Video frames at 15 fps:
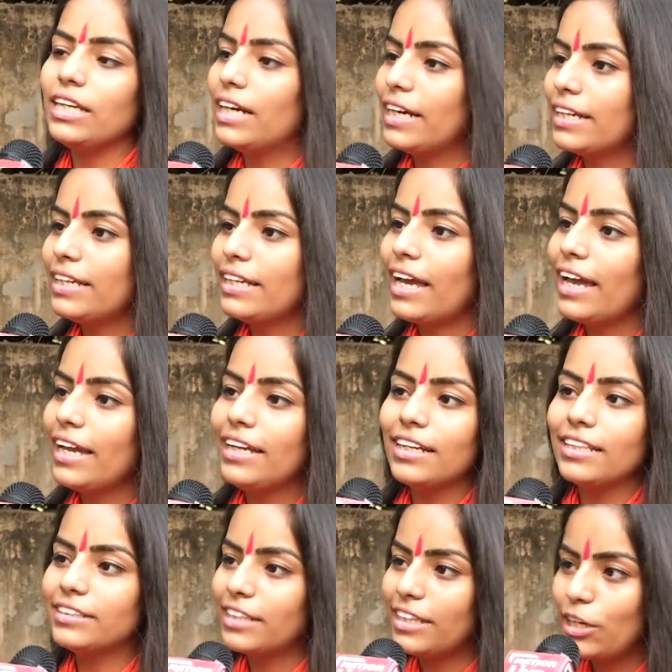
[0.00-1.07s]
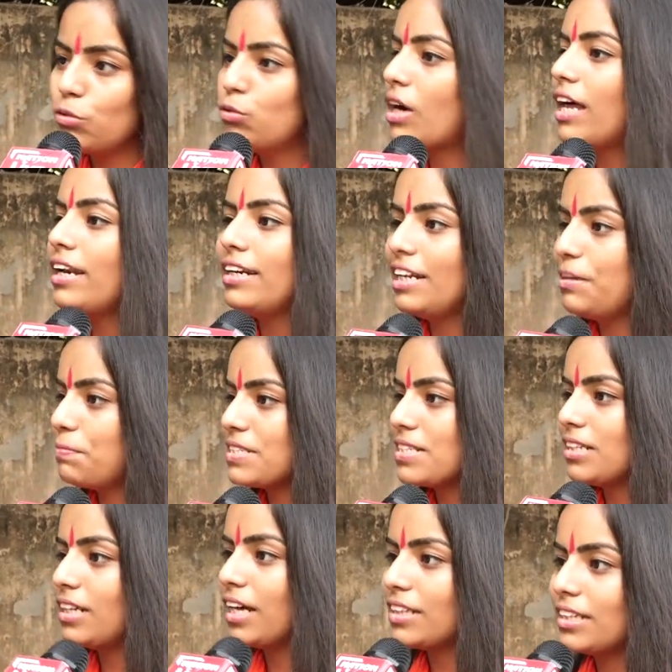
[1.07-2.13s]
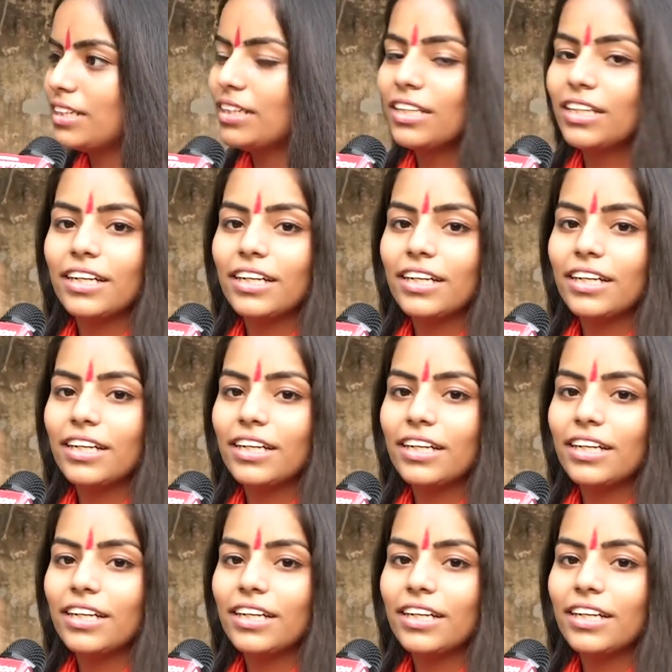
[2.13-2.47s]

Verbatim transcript: की लड़कियां हैं इन्हें जने उधारी नहीं पसंद आते